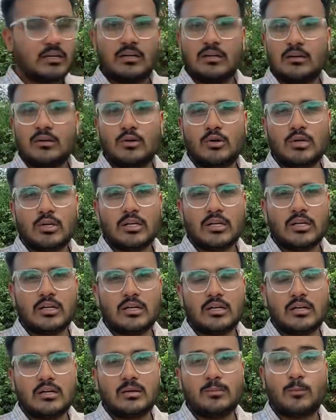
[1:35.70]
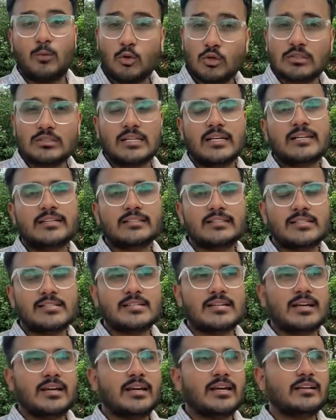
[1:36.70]
और बहुत सारी
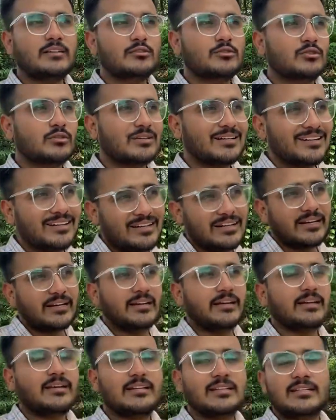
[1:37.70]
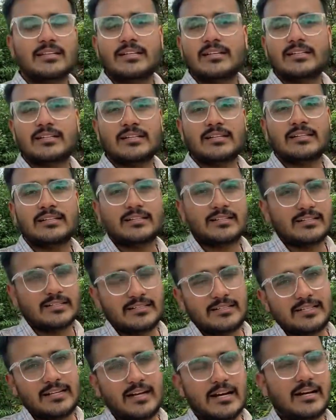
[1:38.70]
चीज़ें हैं जो कर रहे हैं धीरे धीरे धीरे
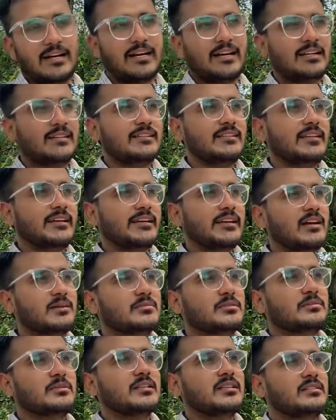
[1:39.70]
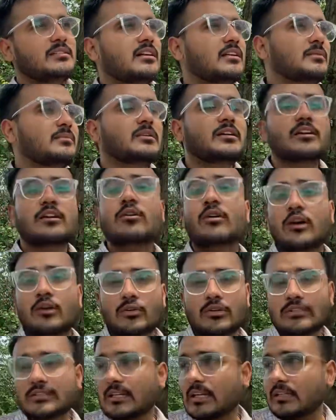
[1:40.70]
धीरे आगे आती रहेंगे आप सभी के साथ भी घर वालों
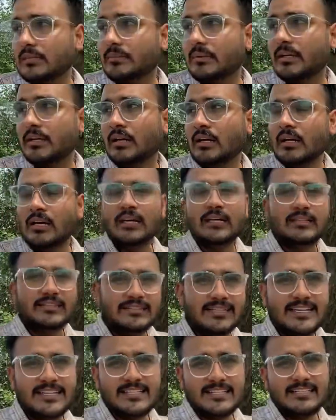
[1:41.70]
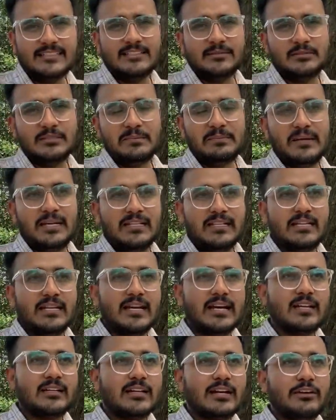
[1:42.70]
के साथ भी ये चीज़ सबसे पहली है
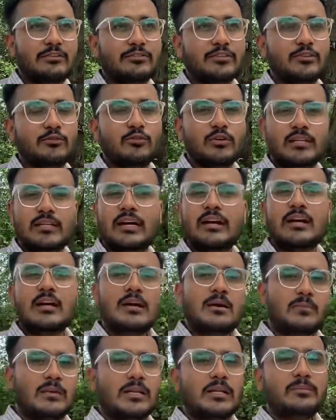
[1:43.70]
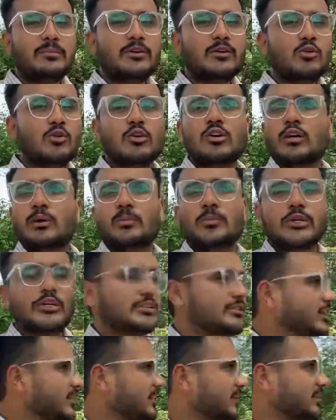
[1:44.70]
यार लाइफ की वो है ना मतलब मेरे को कभी
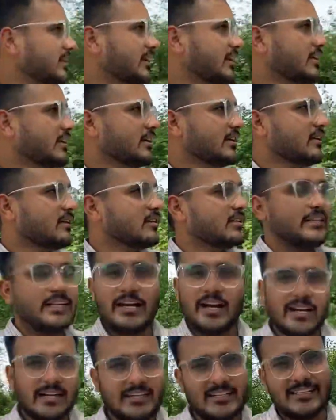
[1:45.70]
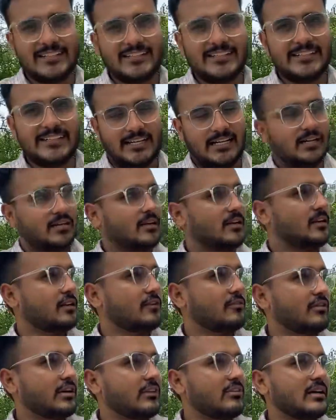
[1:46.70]
से ये था कि ये गाड़ी लेनी है
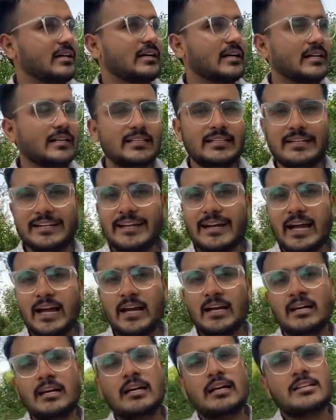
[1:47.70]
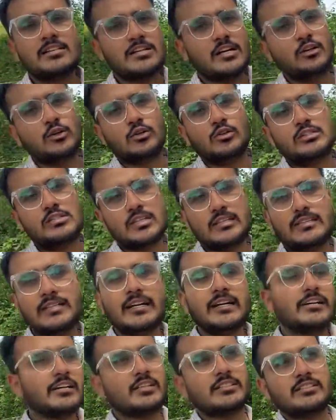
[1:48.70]
वही वाली गाड़ी ले रहे हैं चलो चलते
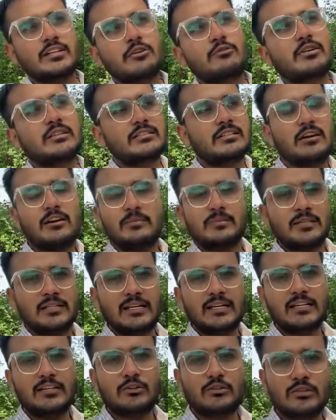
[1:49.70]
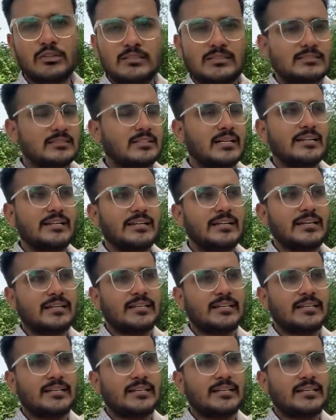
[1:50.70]
हैं टेस्ट ड्राइव वेस्ट ड्राइव आपने देख ली होगी स्टार्टिंग के